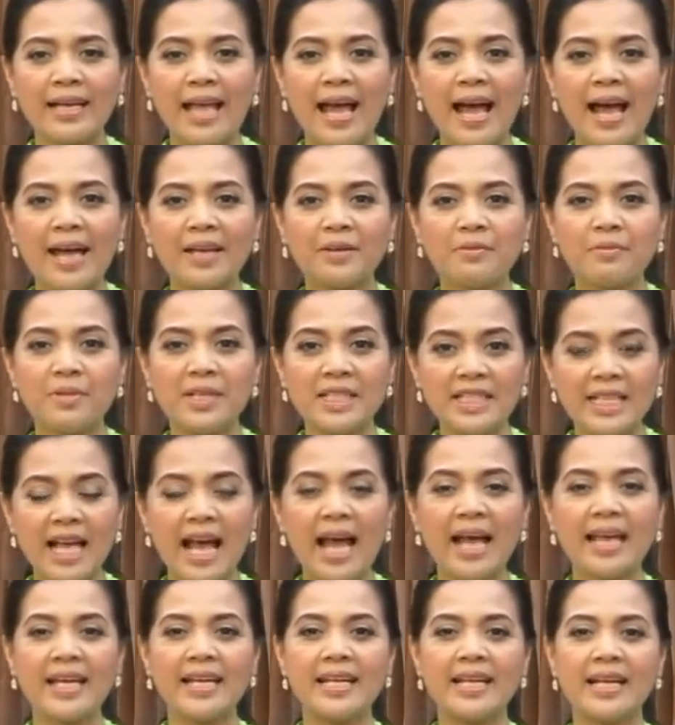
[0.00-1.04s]
งานวิ
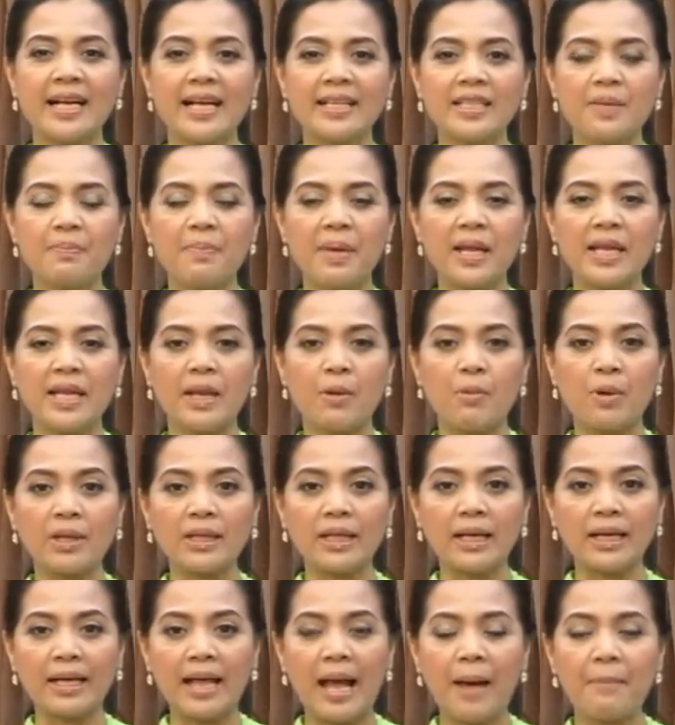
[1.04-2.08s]
จัยนะคะที่เป็นนวั
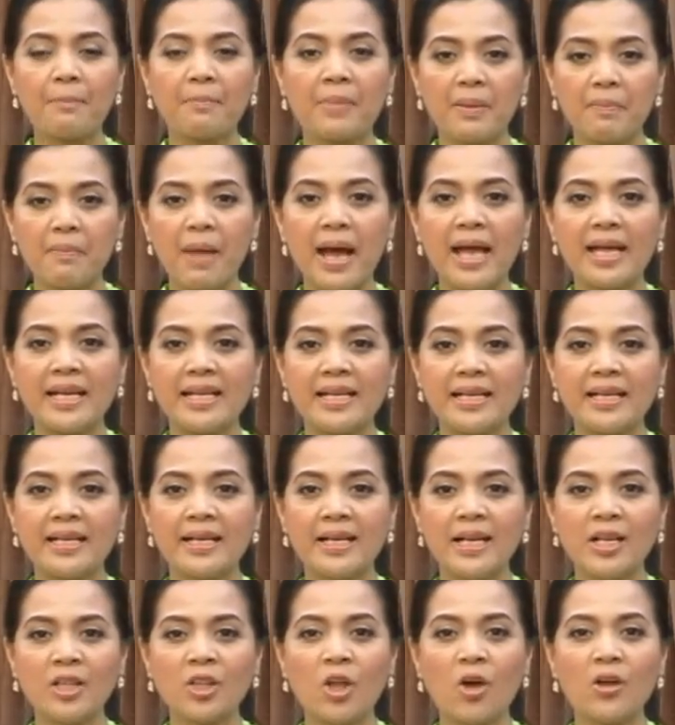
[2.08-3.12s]
ตกรรมให
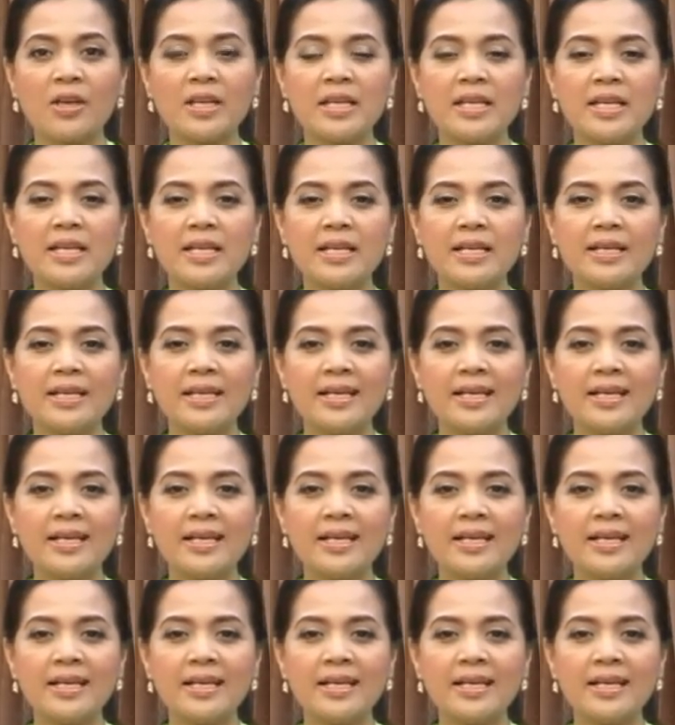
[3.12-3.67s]
ม่ๆตอนนี้